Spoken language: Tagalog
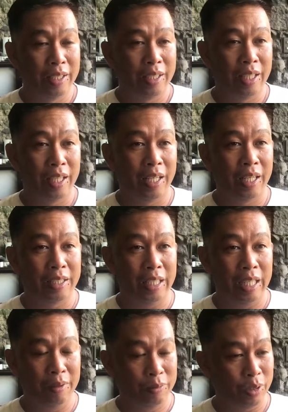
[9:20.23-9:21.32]
uh,
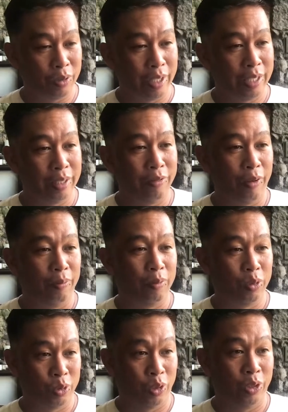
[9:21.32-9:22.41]
teams already from
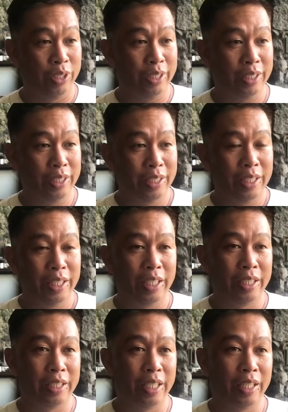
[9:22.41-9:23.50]
Luzon.
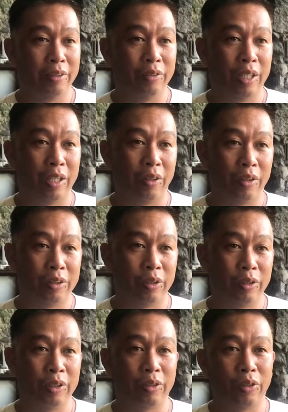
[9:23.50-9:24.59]
And then we are also
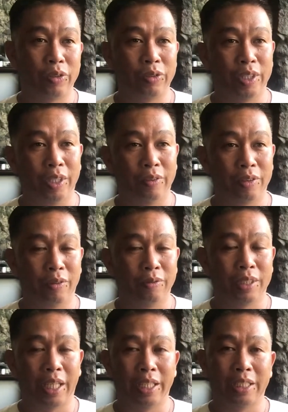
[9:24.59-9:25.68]
in talks with teams from
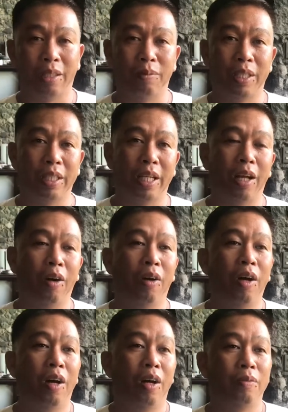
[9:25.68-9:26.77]
Visayas and Mindanao.
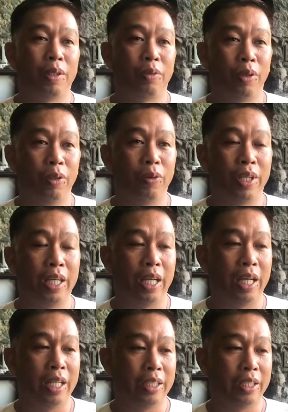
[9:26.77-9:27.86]
But we're looking
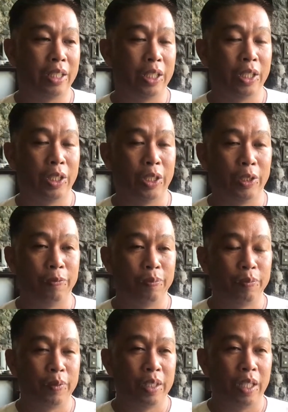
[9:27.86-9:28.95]
at uh,
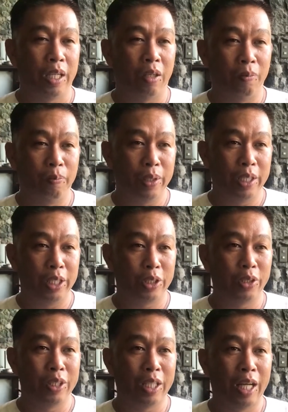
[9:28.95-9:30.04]
a
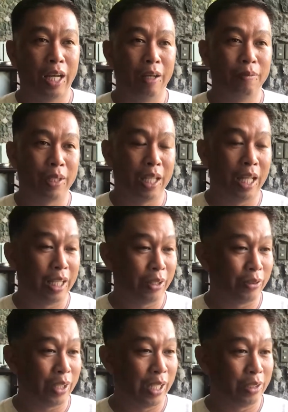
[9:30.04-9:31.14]
competition na
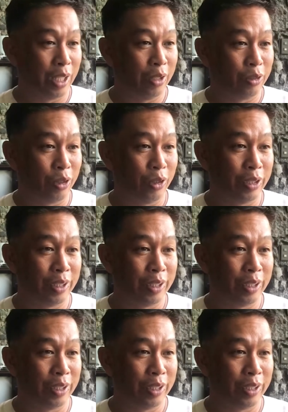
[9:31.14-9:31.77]
maglalaro tayo sa Luzon.